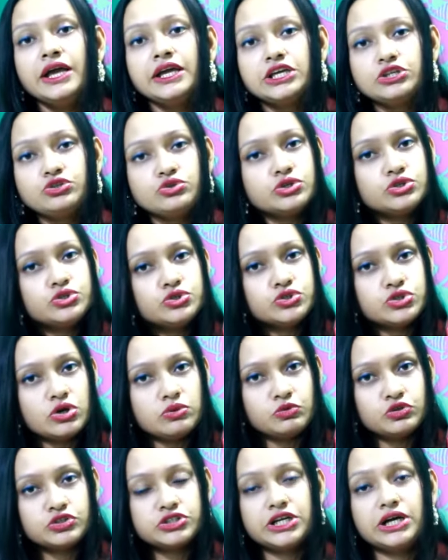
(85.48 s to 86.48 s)
কিছু কিছু
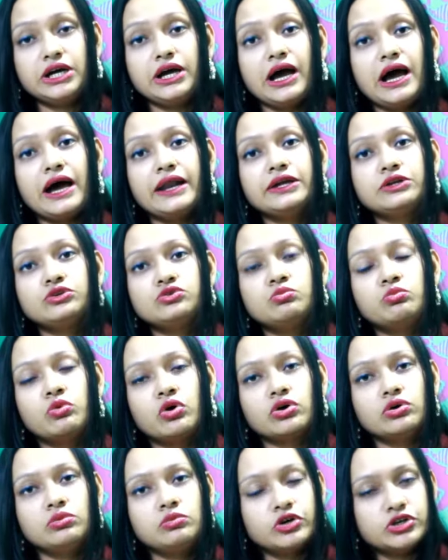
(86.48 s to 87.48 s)
সমস্যা আর একটু
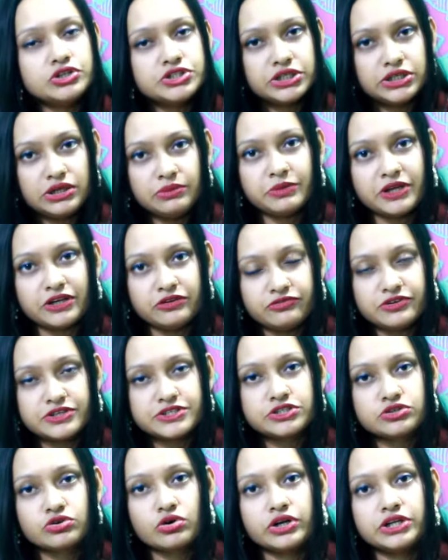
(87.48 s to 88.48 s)
বড় বয়সে গিয়ে
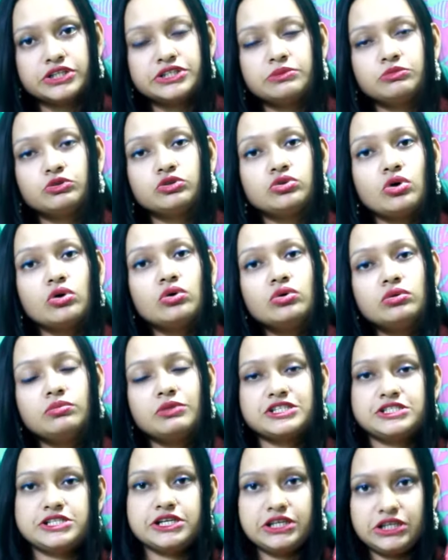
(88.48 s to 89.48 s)
ম্যানিফেস্ট করে যেমন তখন
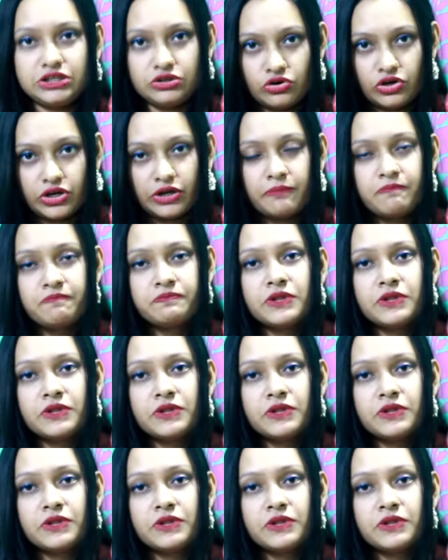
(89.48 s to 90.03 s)
বাচ্চা কি করে